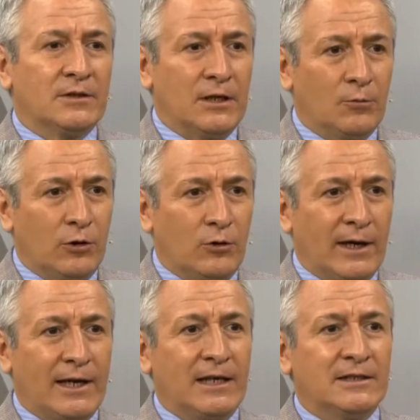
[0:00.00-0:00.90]
tiene buenos
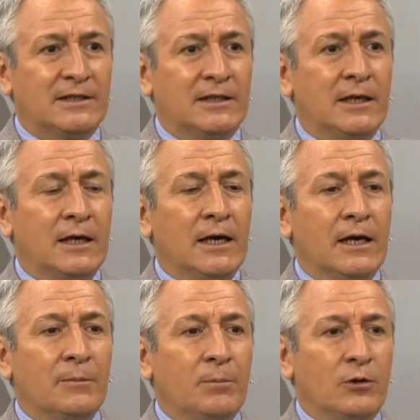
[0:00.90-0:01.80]
análisis,
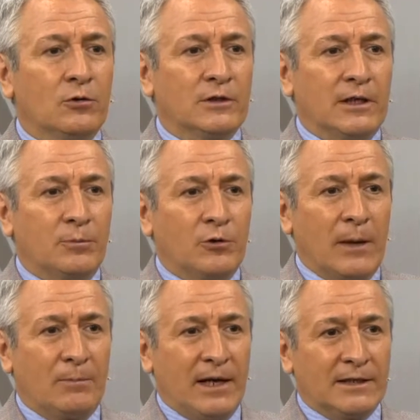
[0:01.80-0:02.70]
pero tiene
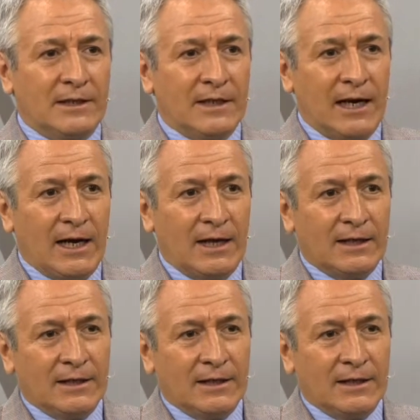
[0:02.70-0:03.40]
poca práctica